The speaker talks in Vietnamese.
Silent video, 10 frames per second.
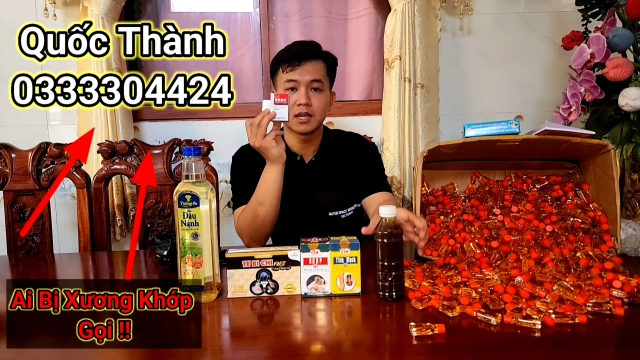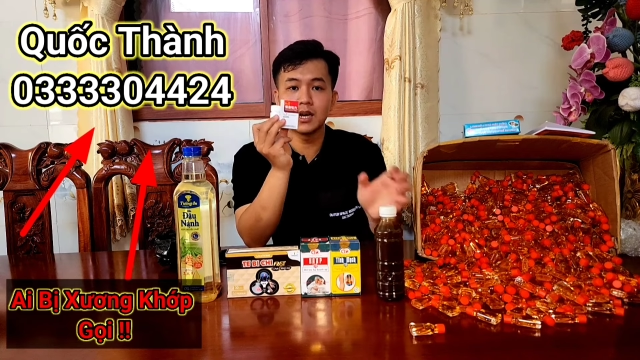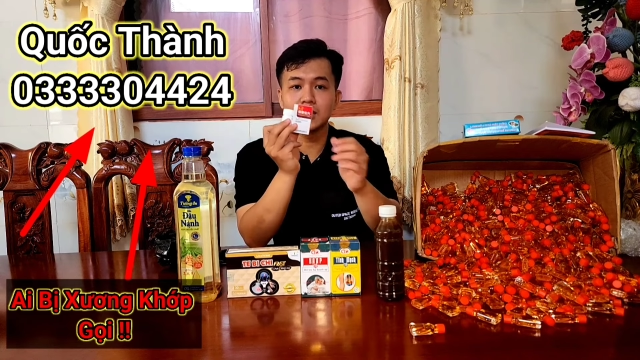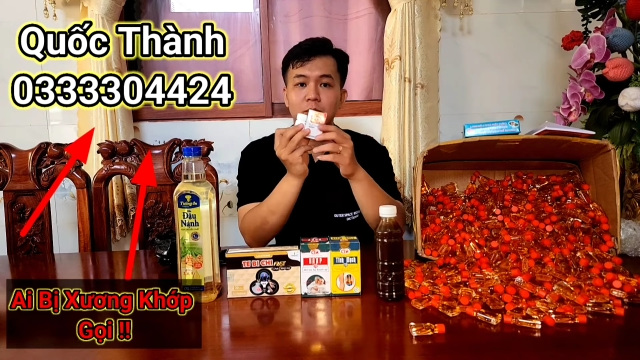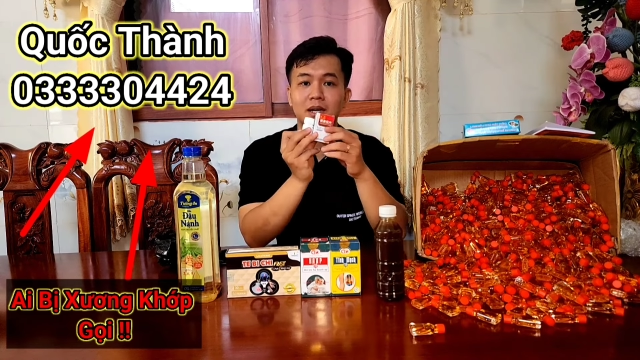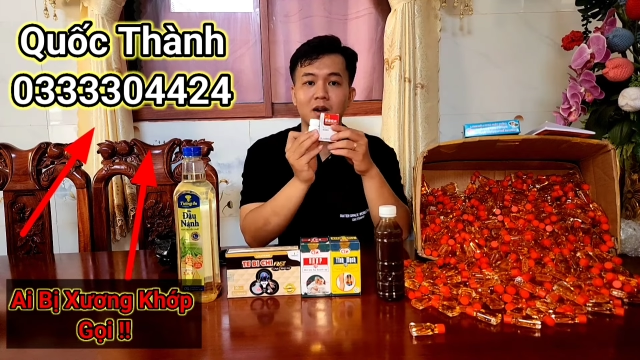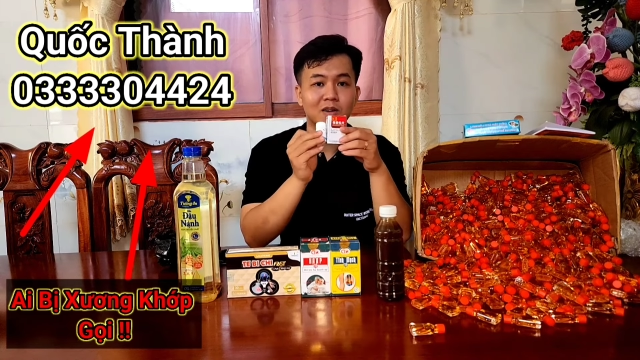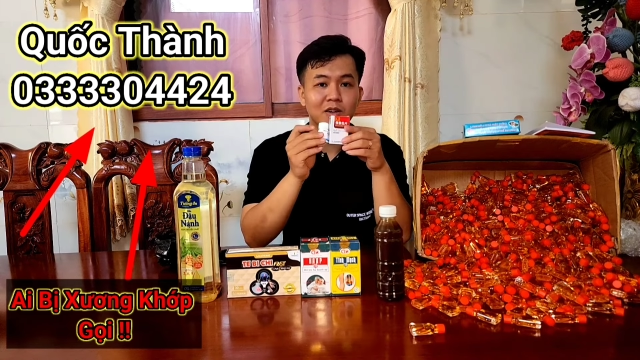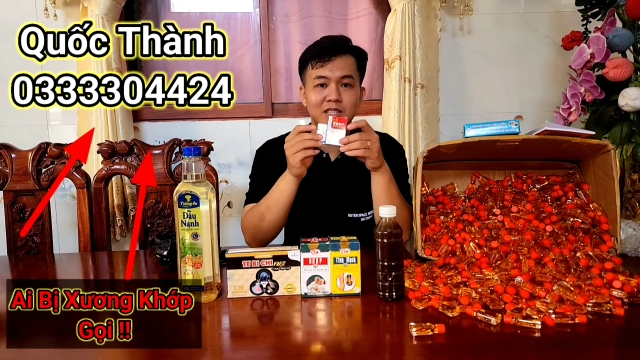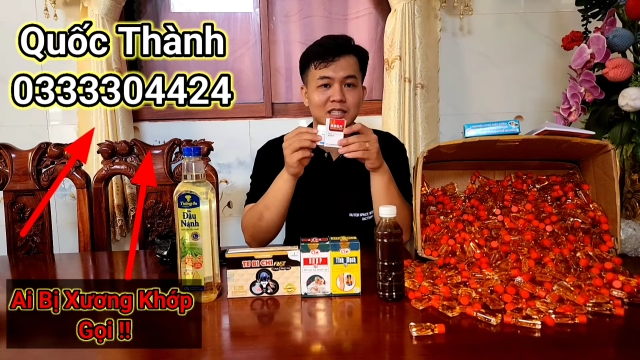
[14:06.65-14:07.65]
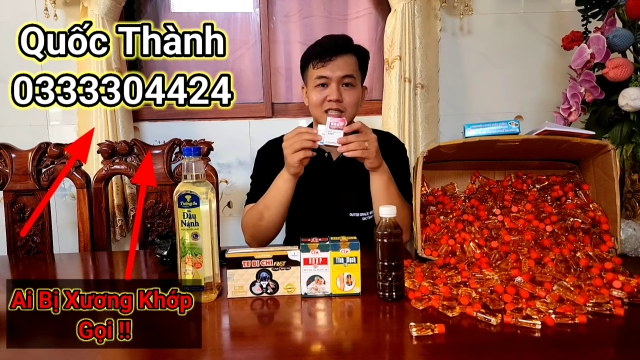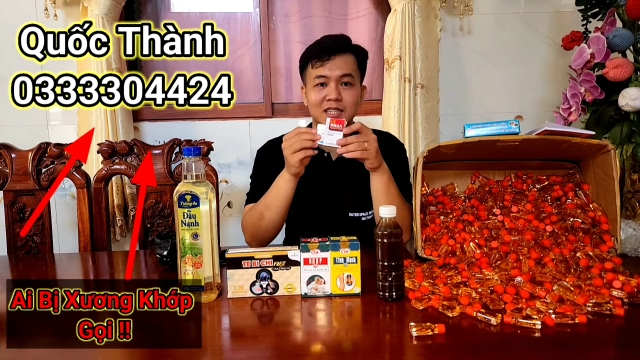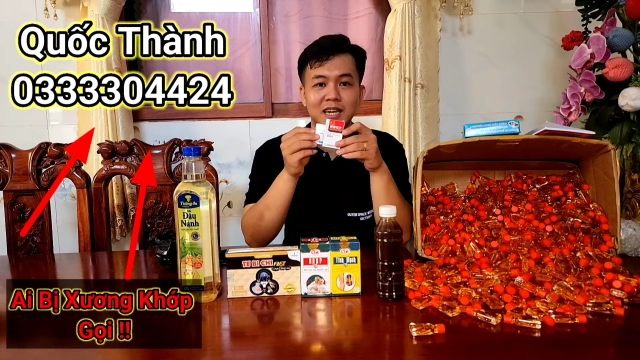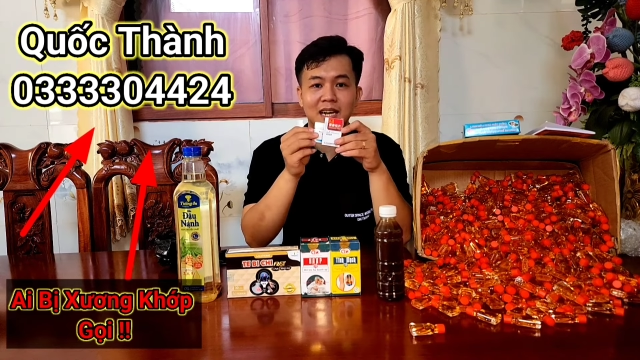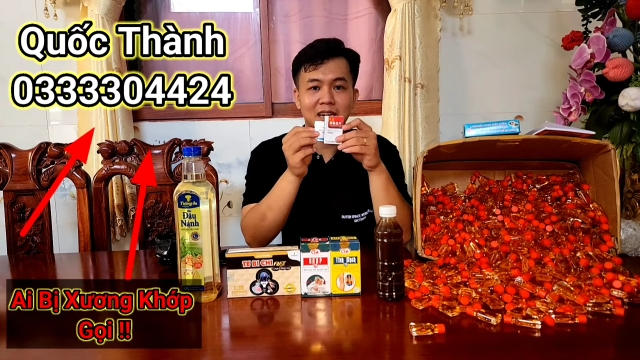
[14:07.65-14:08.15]
đó cho bà con thôi chứ thật
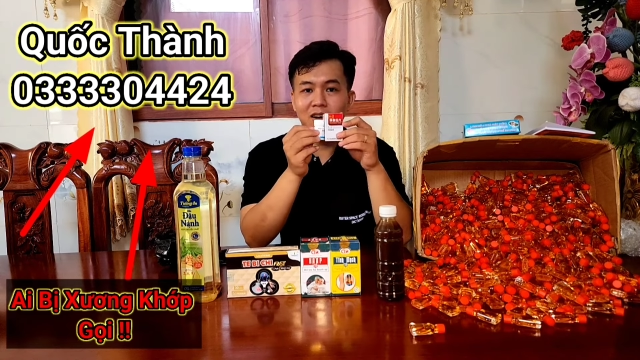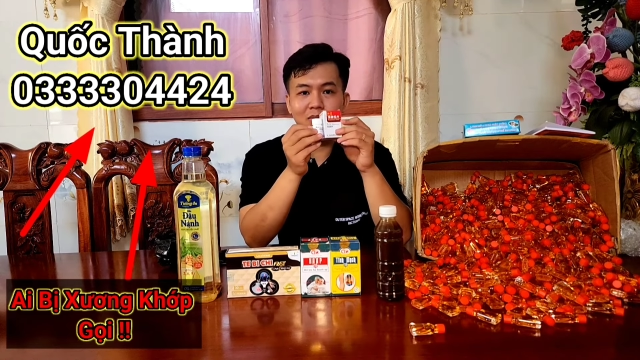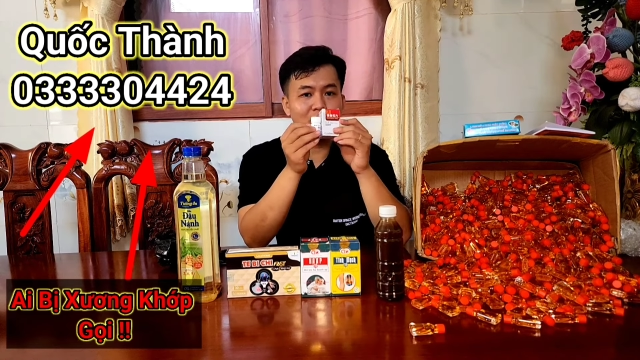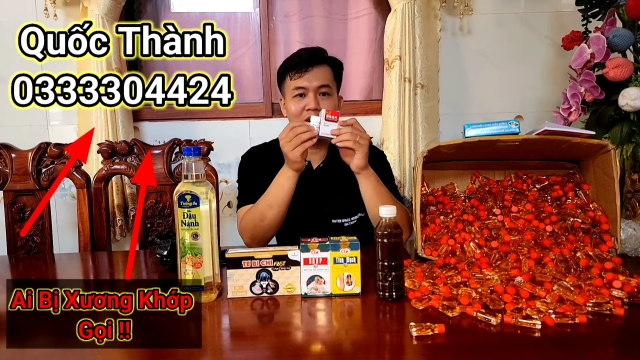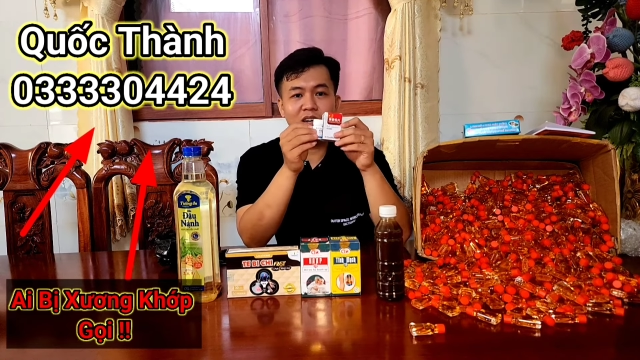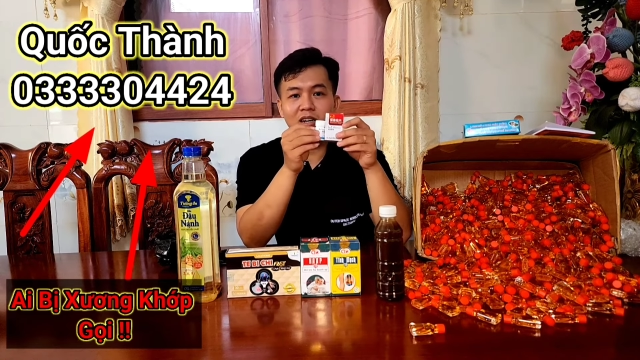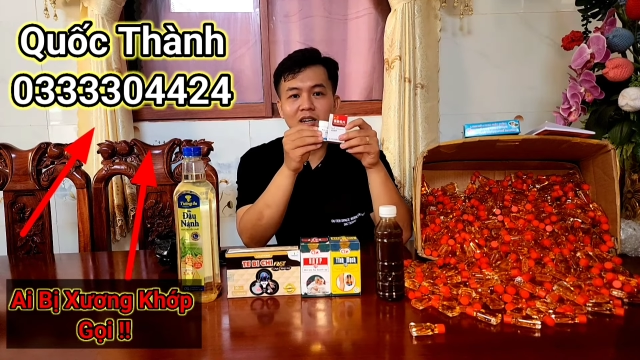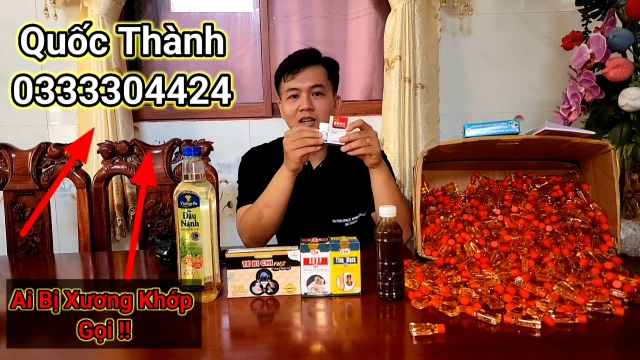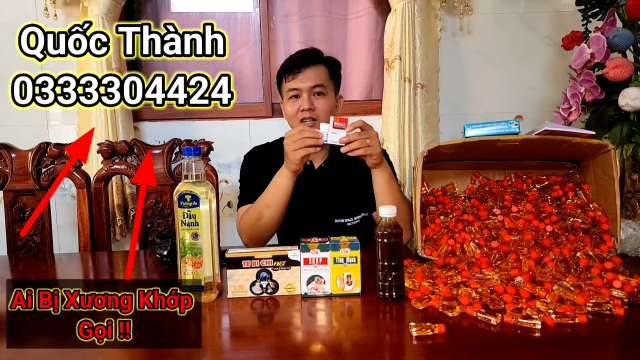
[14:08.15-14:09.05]
sự ra là nó không có